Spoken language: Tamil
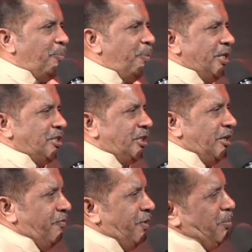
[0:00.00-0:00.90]
பேச
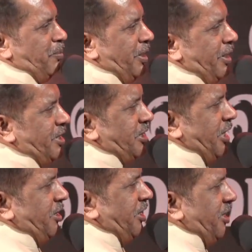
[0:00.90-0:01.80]
விரும்புகிற
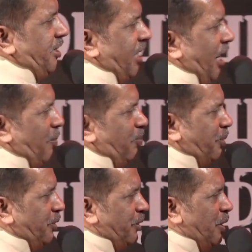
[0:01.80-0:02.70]
செய்தியின்
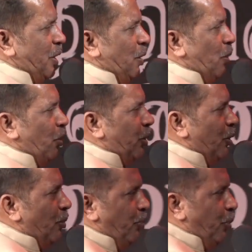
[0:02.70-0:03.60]
தலைப்பு ஒரு
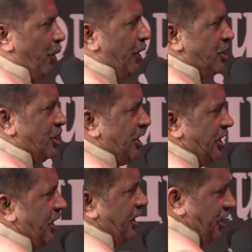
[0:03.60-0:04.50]

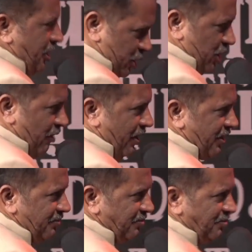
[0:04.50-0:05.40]
புரட்சிகர
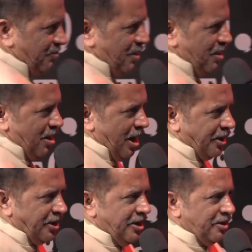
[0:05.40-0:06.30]
கிறிஸ்தவன்
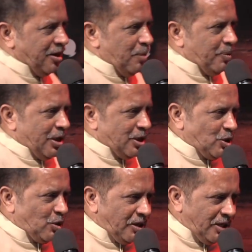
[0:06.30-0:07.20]
அருகில் இருக்கிற பார்த்து
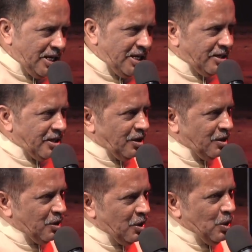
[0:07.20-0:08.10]
சொல்லுங்க நீங்கள்
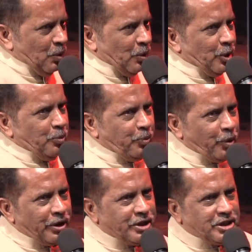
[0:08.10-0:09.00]
ஒரு
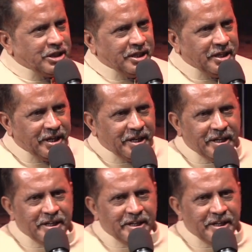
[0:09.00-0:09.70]
புரட்சிகர